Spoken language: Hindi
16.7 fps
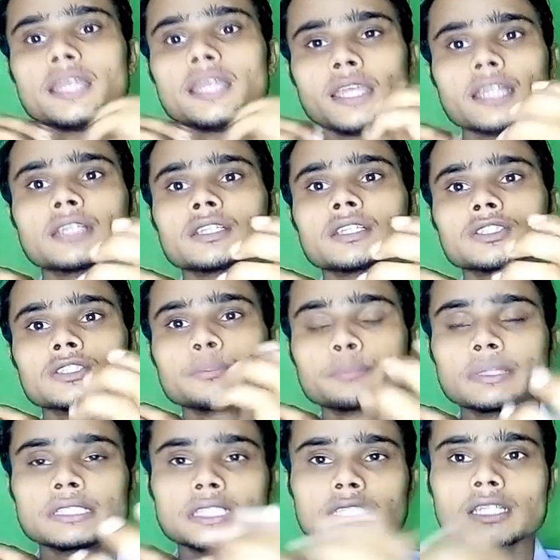एक
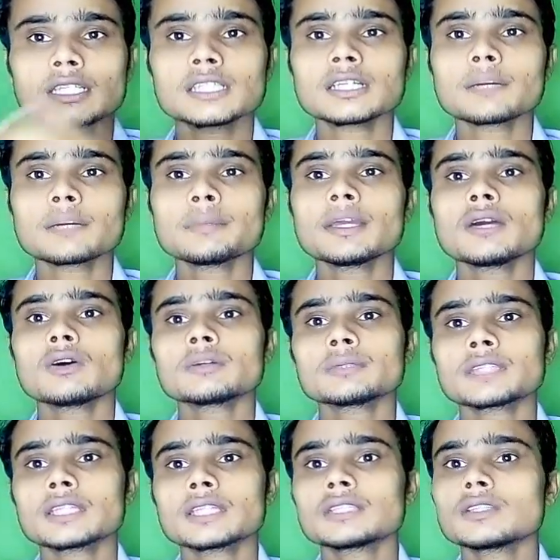सिंपल सा तरीका मैं और
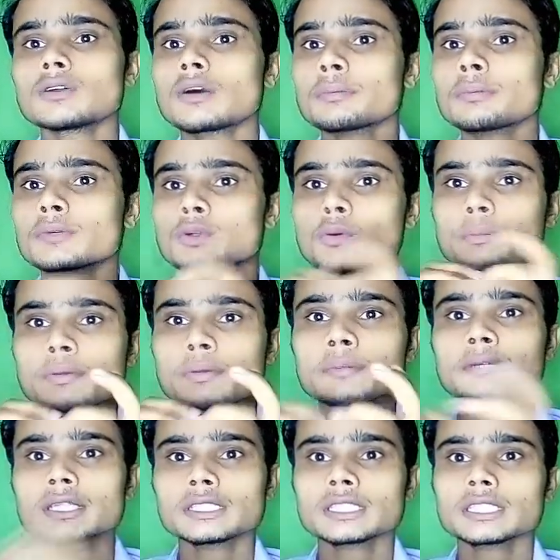बता देता हूँ आप क्रोम पे भी
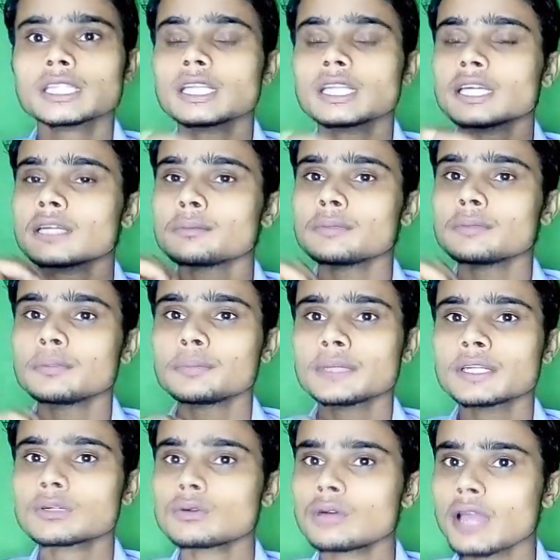कर सकते हैं लेकिन वी
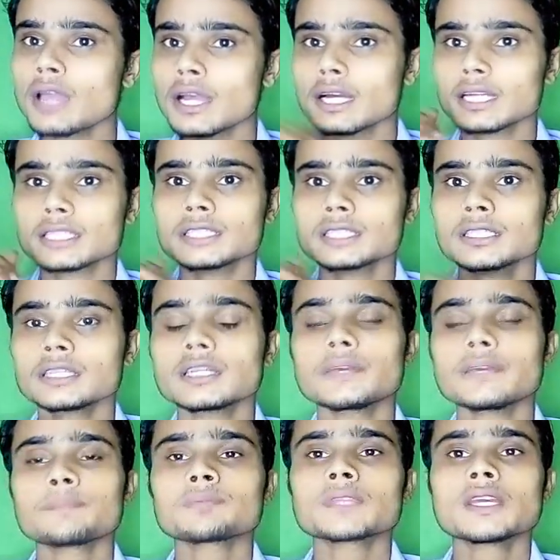को हैक करके ठीक है
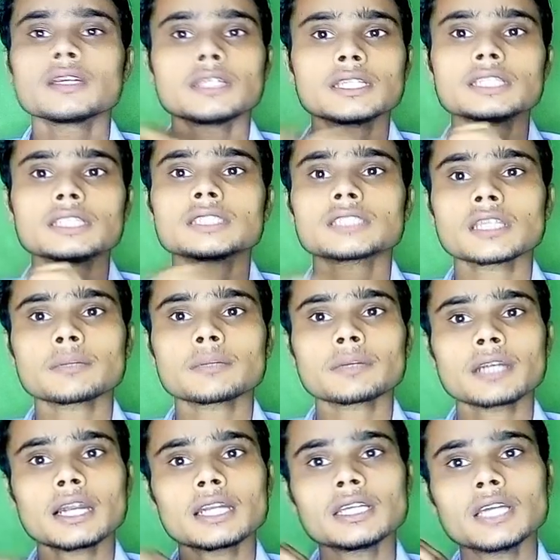यानी कि
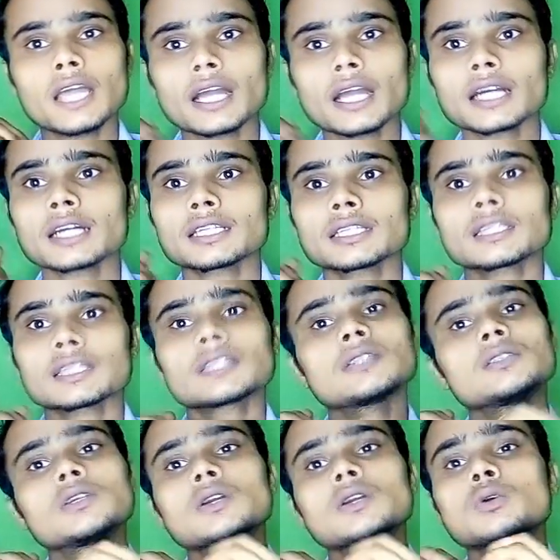सर्वर डी हैक करके कि
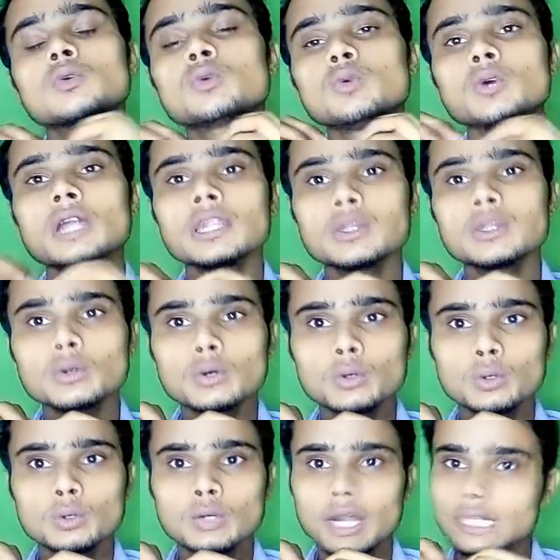देखिए गूगल तो
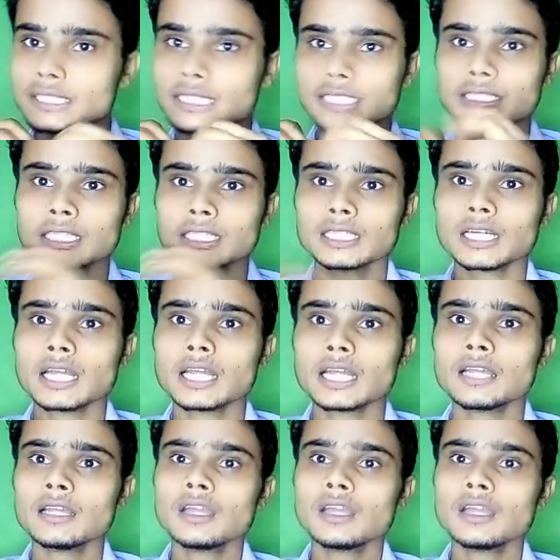हर जगह चलता है